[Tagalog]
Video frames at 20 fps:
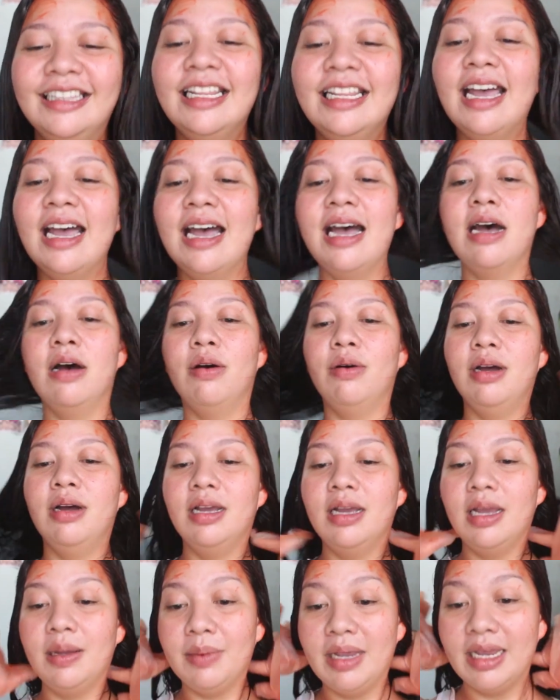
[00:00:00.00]
Now,
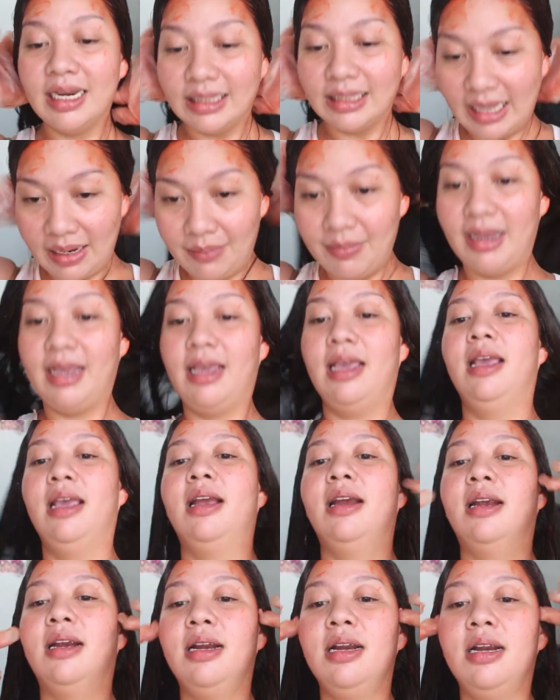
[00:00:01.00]
I'm gonna tie my
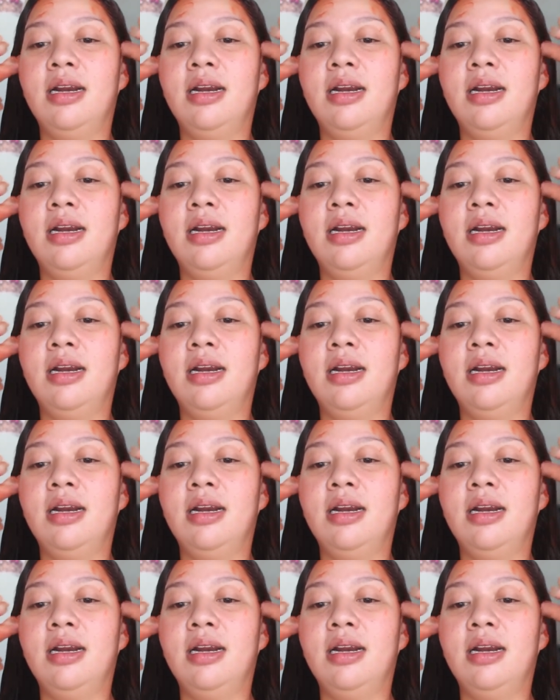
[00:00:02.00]
hair.